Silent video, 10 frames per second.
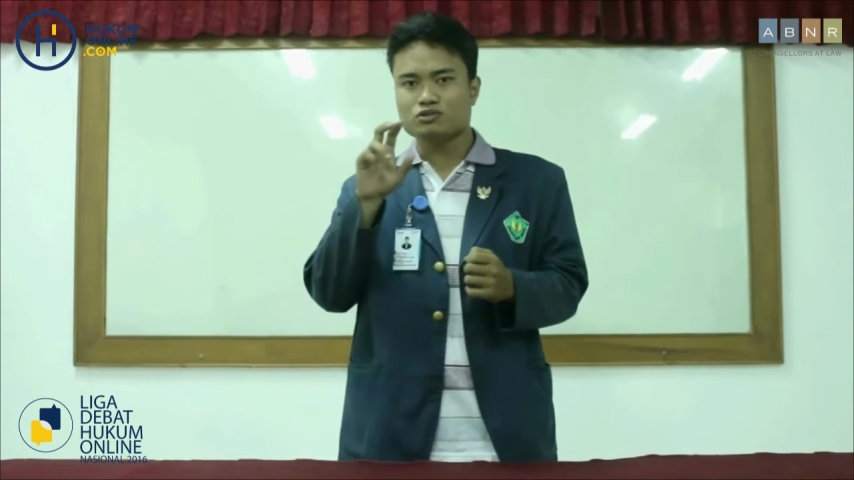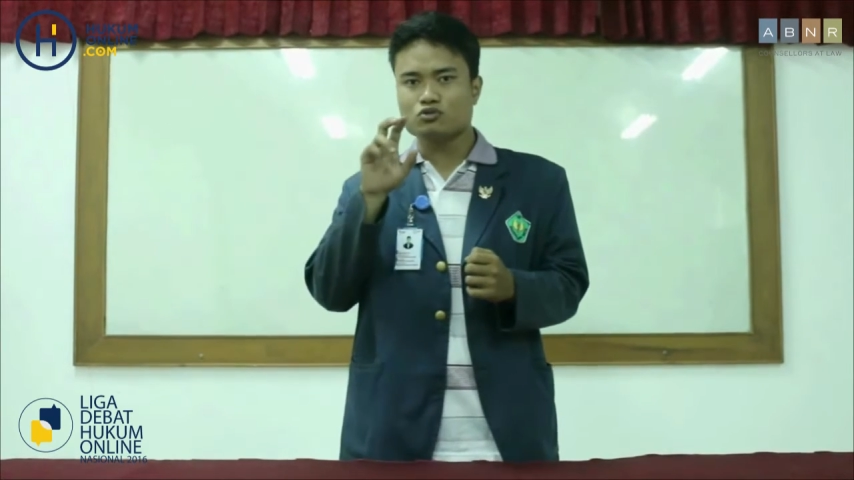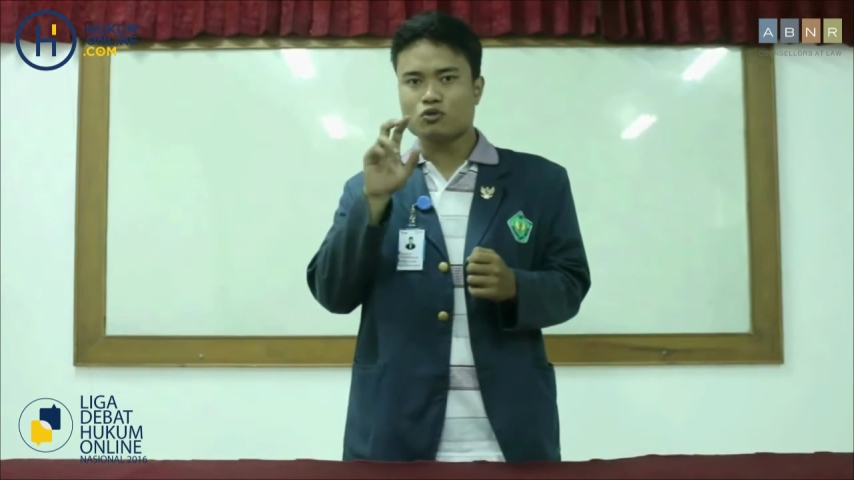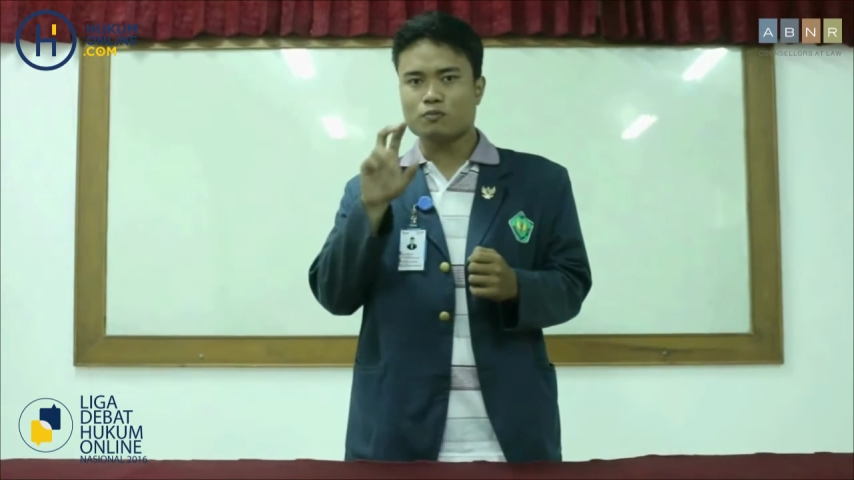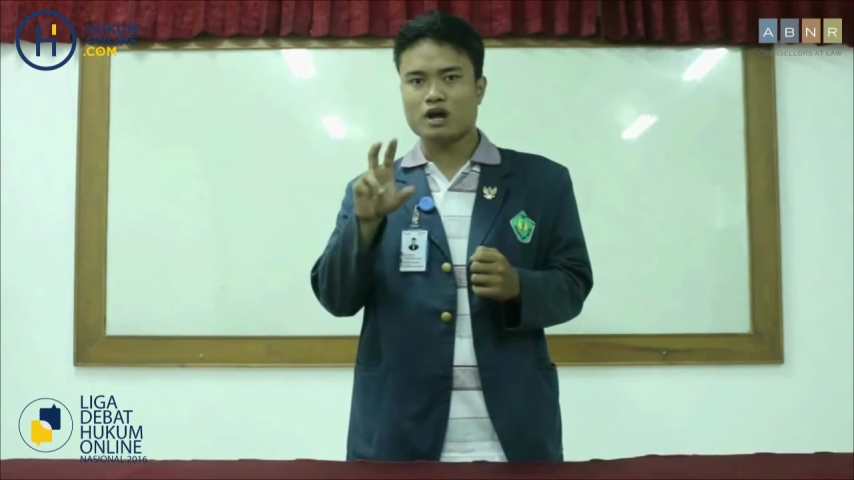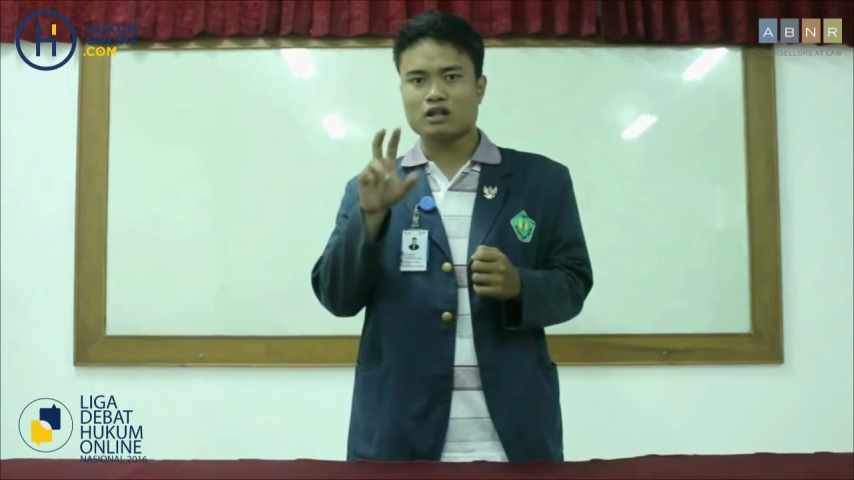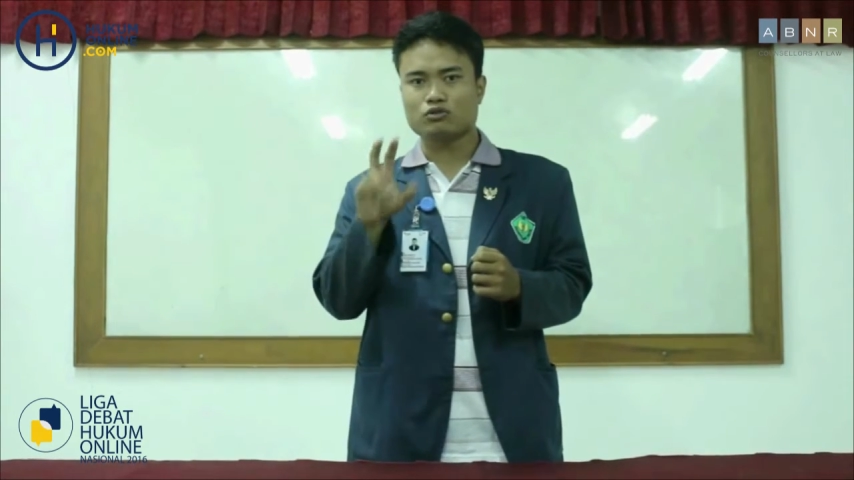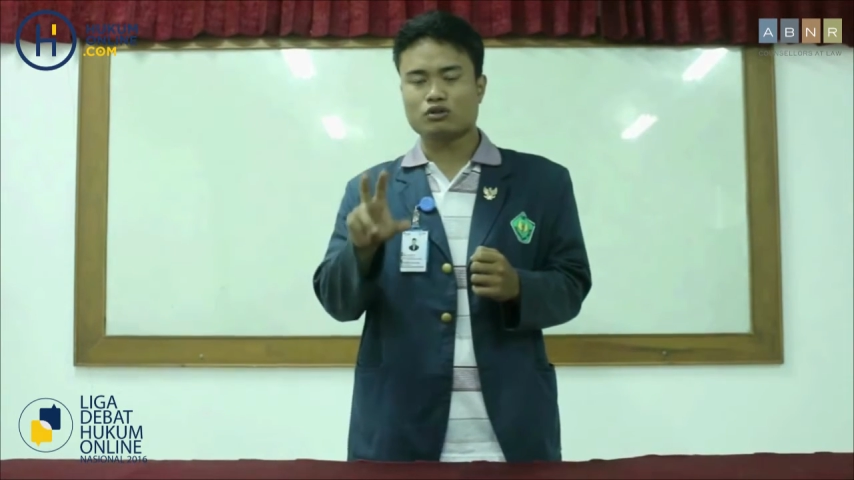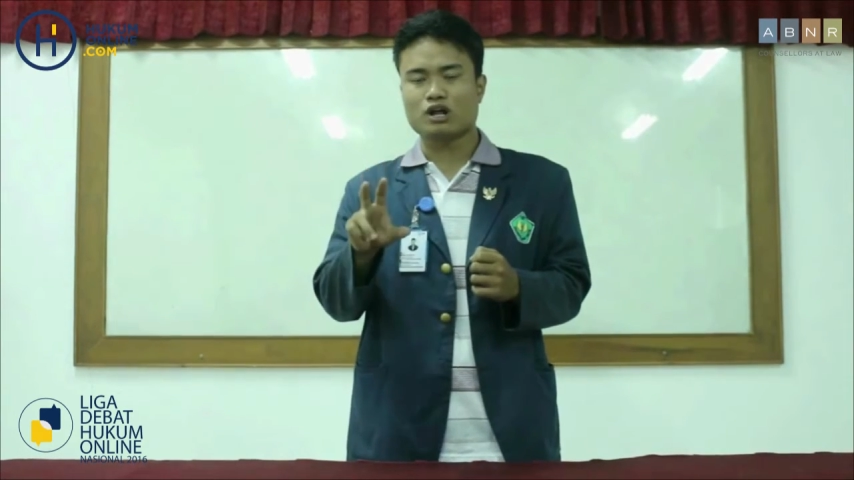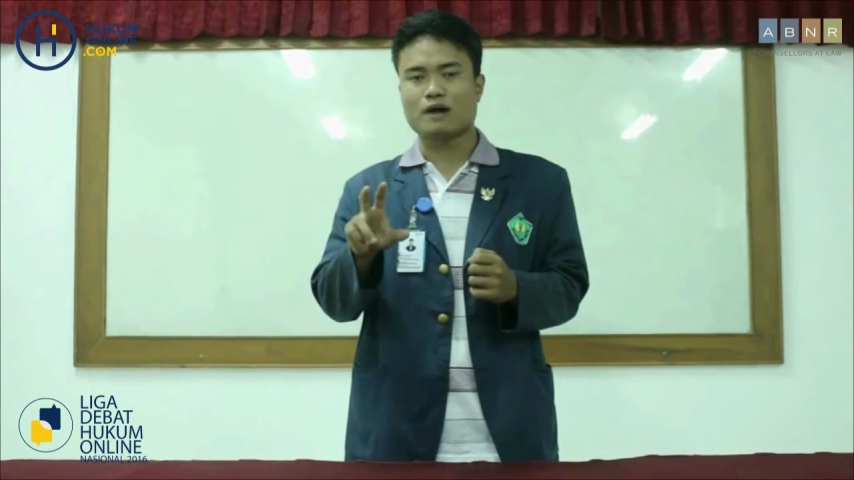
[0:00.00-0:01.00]
cukup diatur
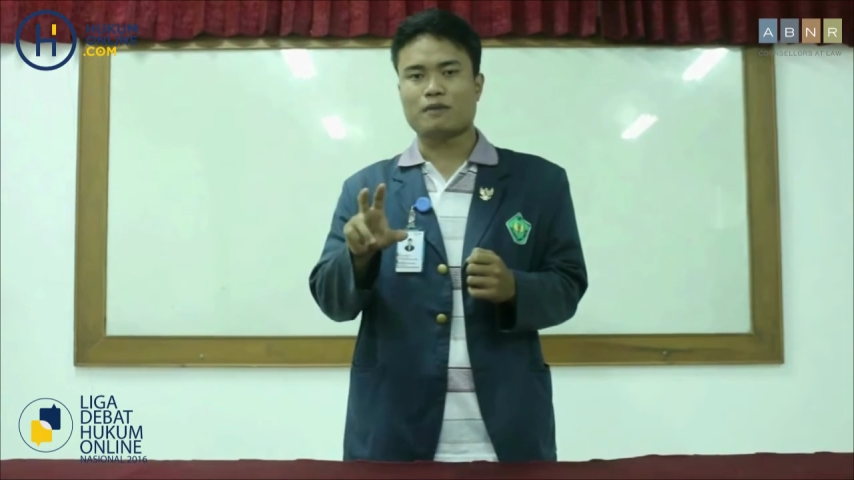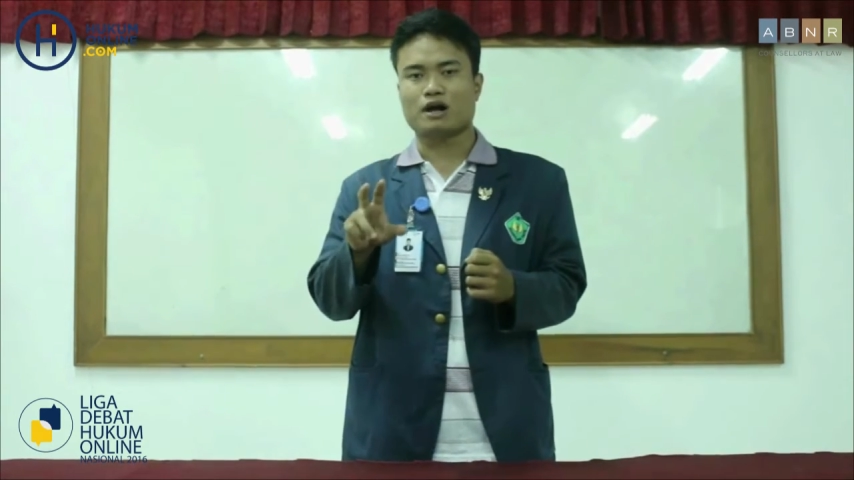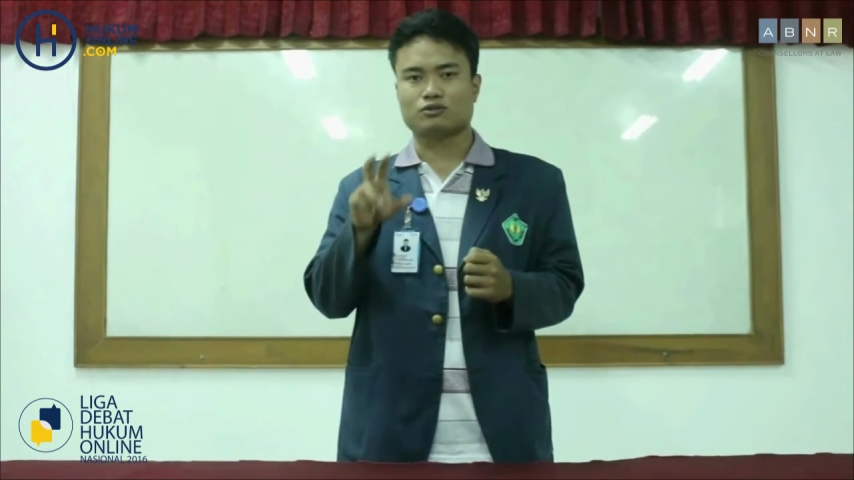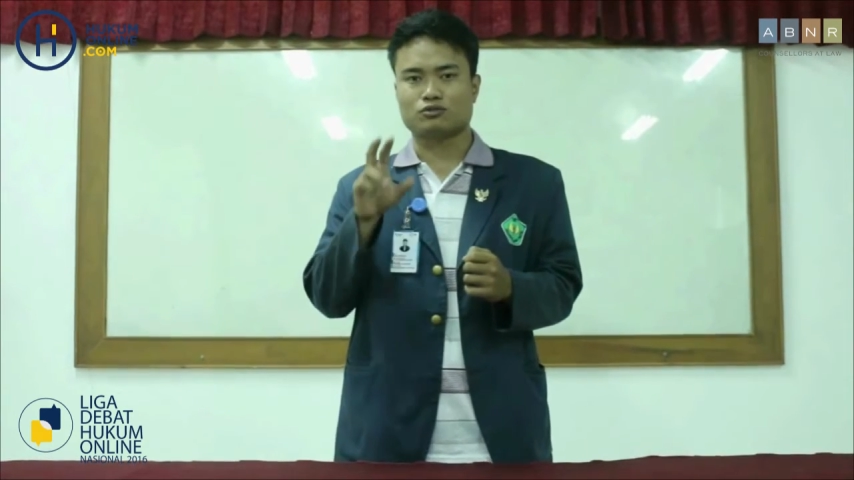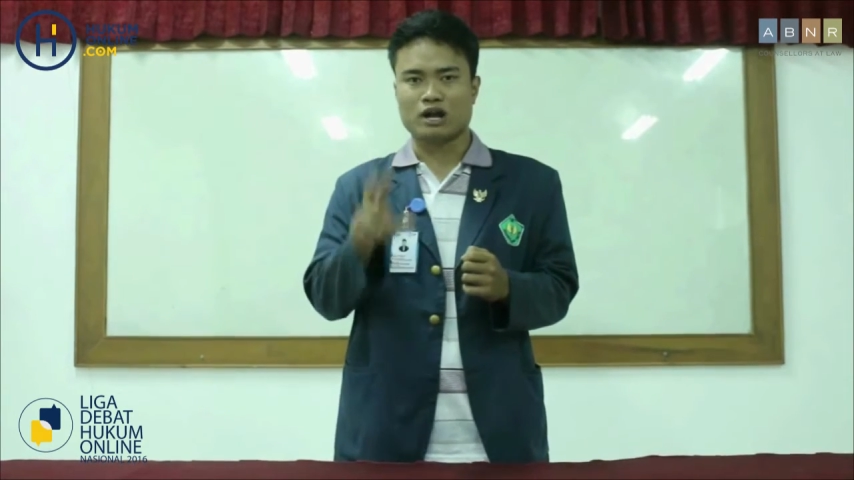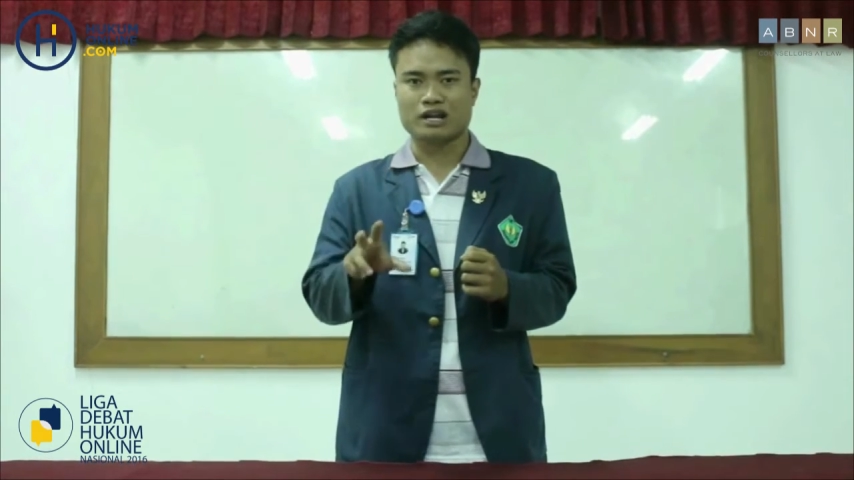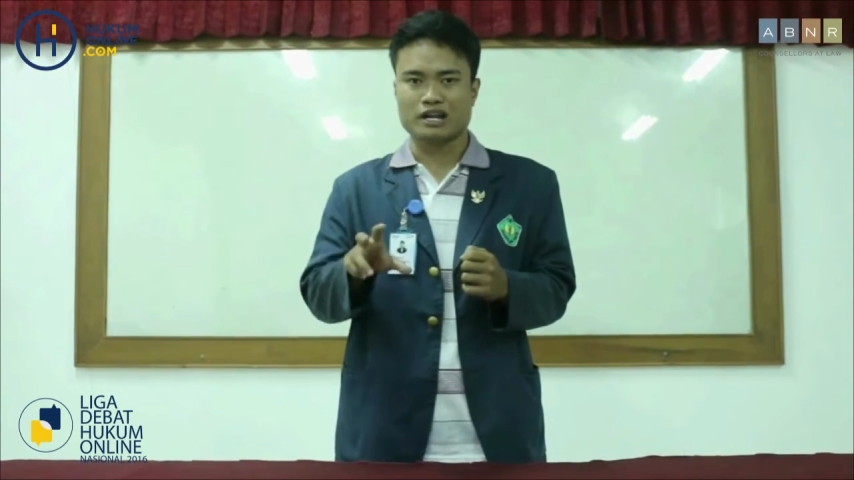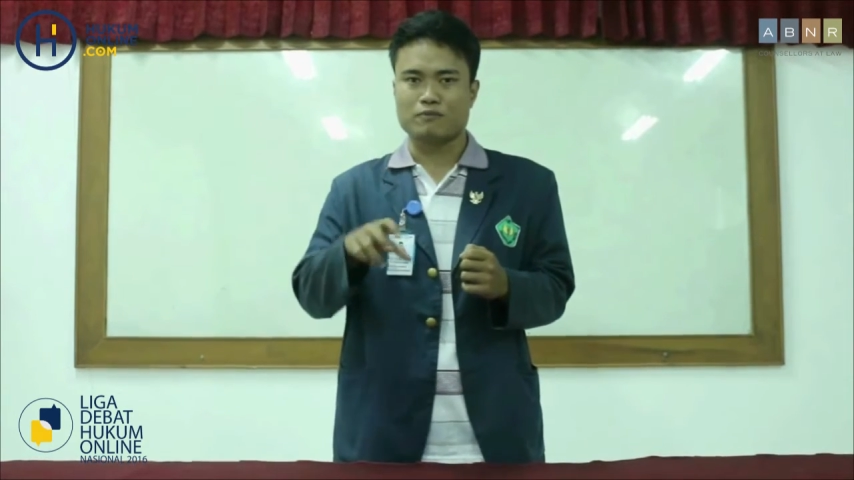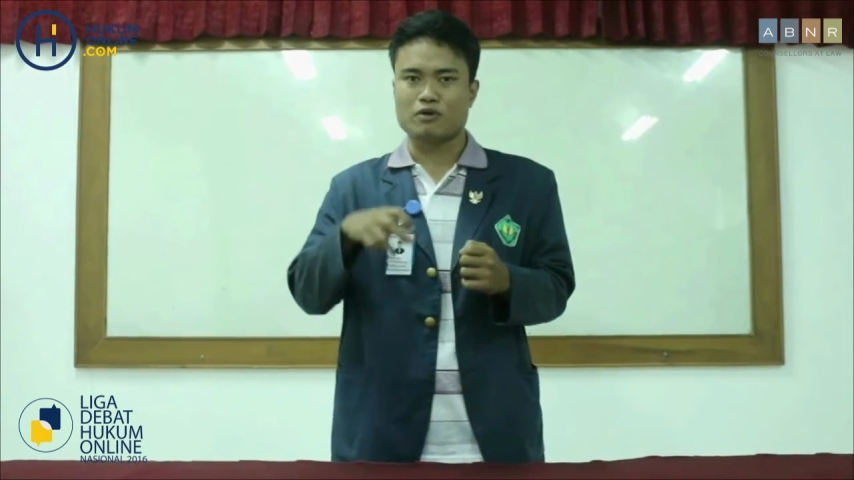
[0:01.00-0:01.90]
dalam aturan yang